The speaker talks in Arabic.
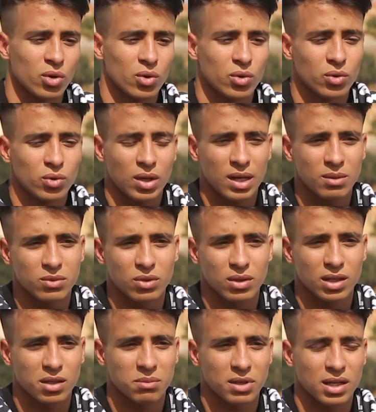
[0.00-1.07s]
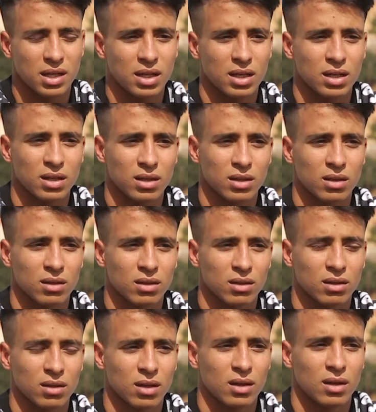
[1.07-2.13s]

والحمد لله كما كان الحال